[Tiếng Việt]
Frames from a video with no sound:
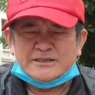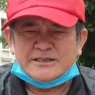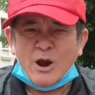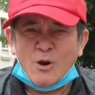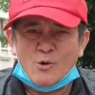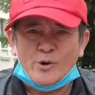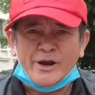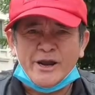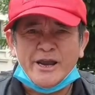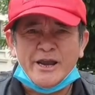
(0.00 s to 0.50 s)

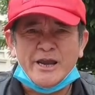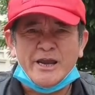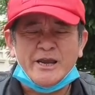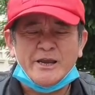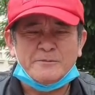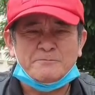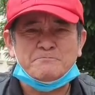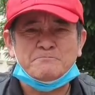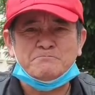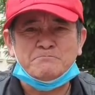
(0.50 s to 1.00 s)
sau
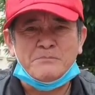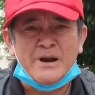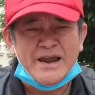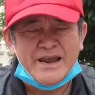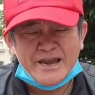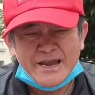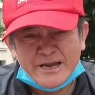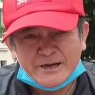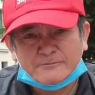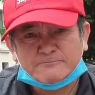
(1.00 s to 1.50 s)
khi
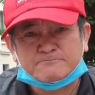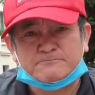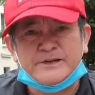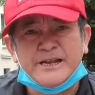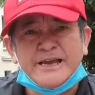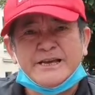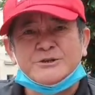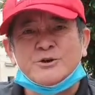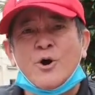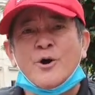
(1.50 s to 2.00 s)
Mỹ
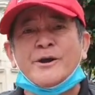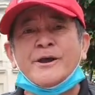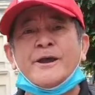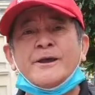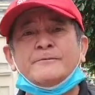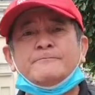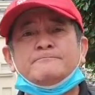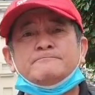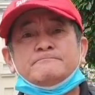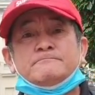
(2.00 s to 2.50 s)
đi rồi
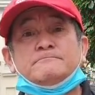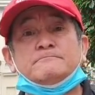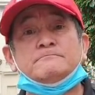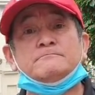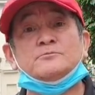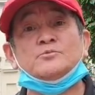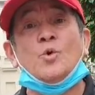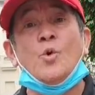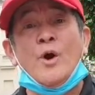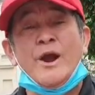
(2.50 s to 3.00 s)
ấy,
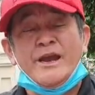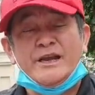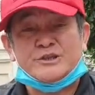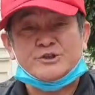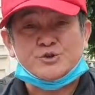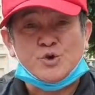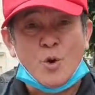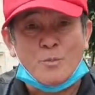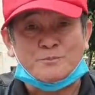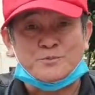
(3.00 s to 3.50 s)
ngụy
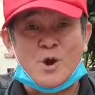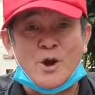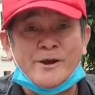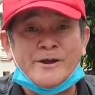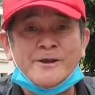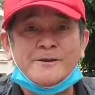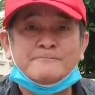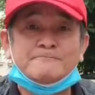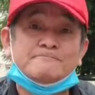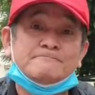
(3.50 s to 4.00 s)
sụp
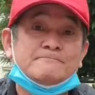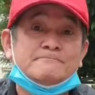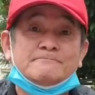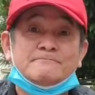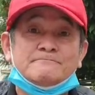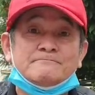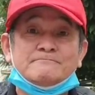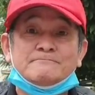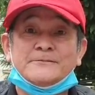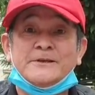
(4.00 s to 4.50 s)
rồi ấy,
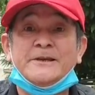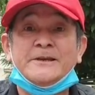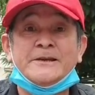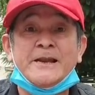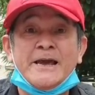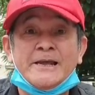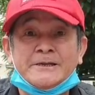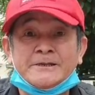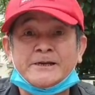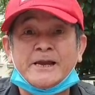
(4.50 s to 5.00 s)
thì
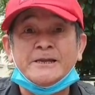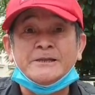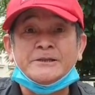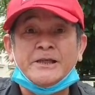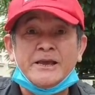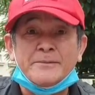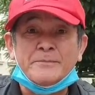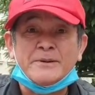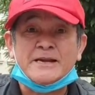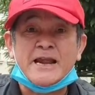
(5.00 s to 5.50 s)
nền kinh
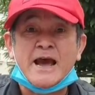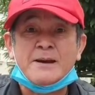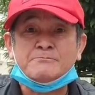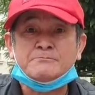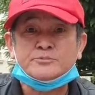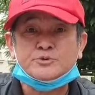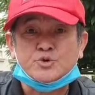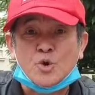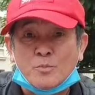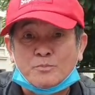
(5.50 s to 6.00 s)
tế miền
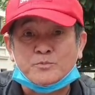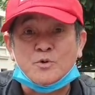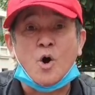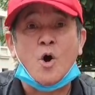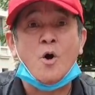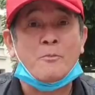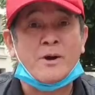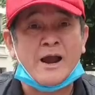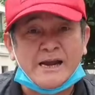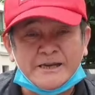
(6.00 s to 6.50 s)
Nam sụp
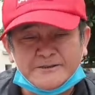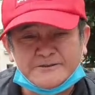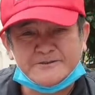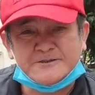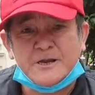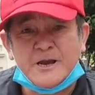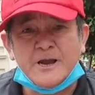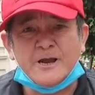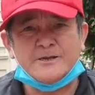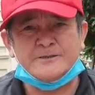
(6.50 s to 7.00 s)
một cách
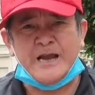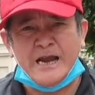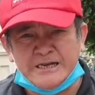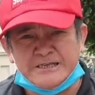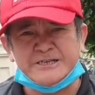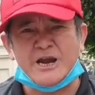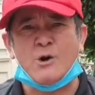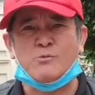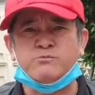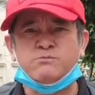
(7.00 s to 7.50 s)

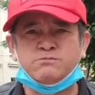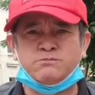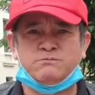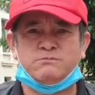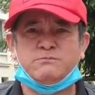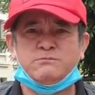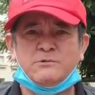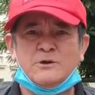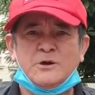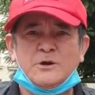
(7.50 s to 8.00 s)
nhanh chóng
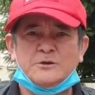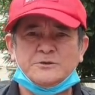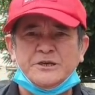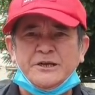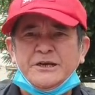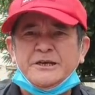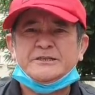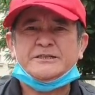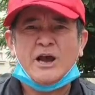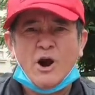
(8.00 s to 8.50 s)

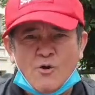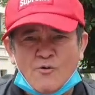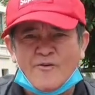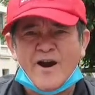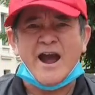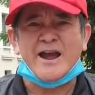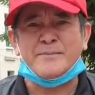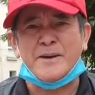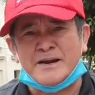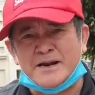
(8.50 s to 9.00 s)
chỉ sau
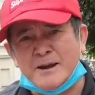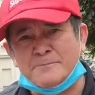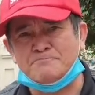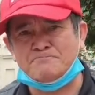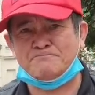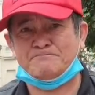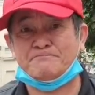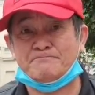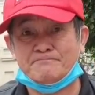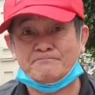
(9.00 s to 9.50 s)
vài ba năm.
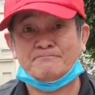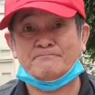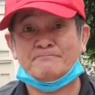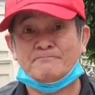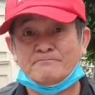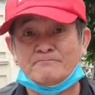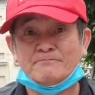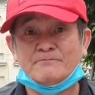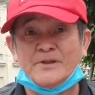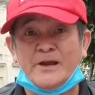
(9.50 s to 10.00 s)

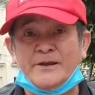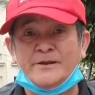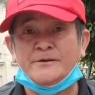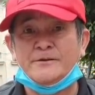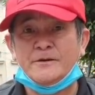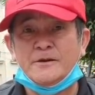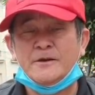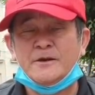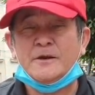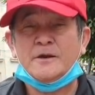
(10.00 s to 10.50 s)
Đấy.
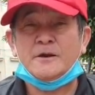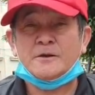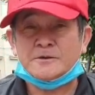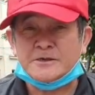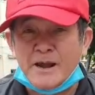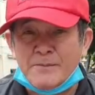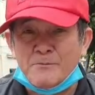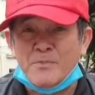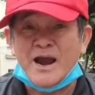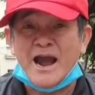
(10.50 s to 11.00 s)

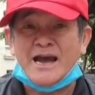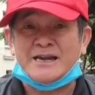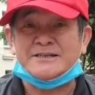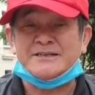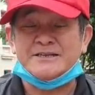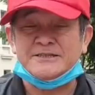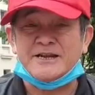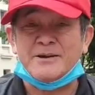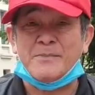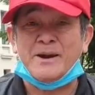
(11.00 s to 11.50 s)
Năm
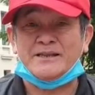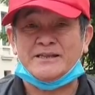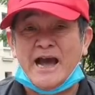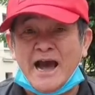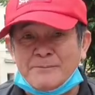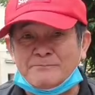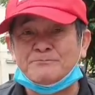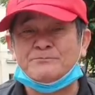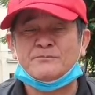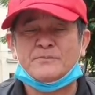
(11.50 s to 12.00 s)

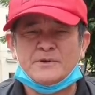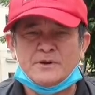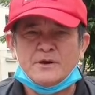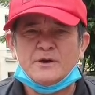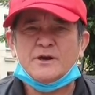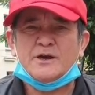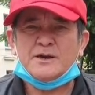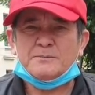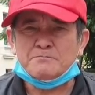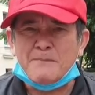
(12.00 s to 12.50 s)
1978,
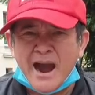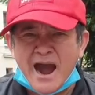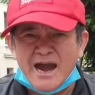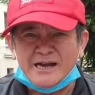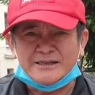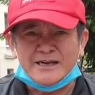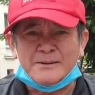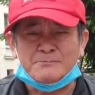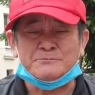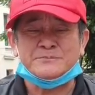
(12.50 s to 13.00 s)

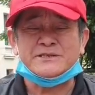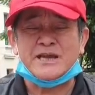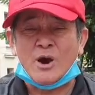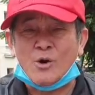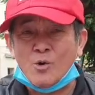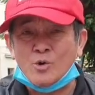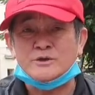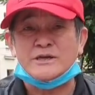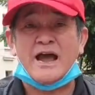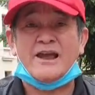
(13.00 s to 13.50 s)
ba năm
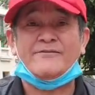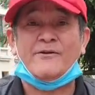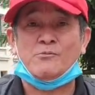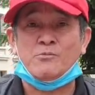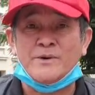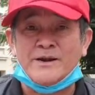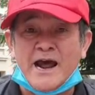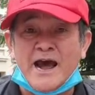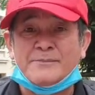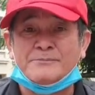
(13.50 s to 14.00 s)
sau giải
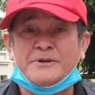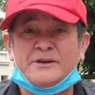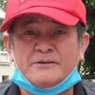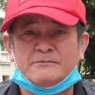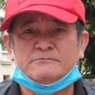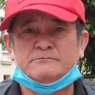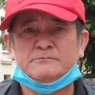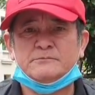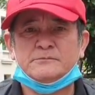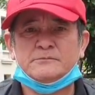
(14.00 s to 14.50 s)
phóng miền Nam ấy,
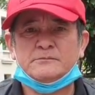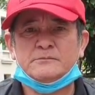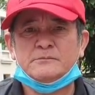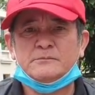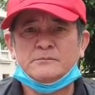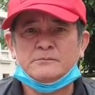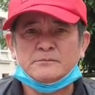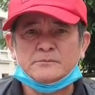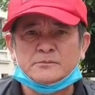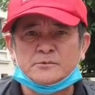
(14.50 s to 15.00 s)

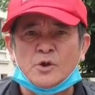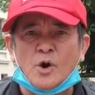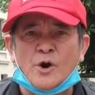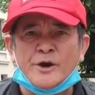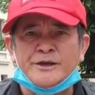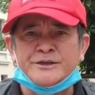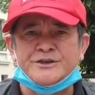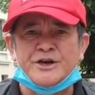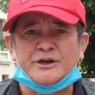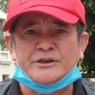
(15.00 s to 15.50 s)

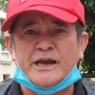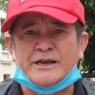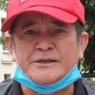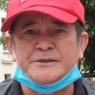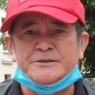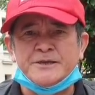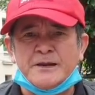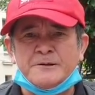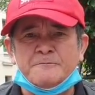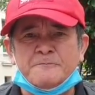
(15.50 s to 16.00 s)
tôi trở
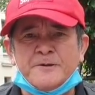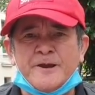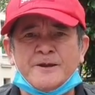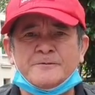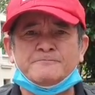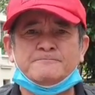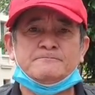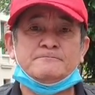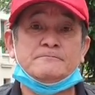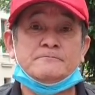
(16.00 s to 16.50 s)
thành nhân
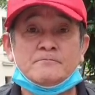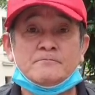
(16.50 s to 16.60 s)
viên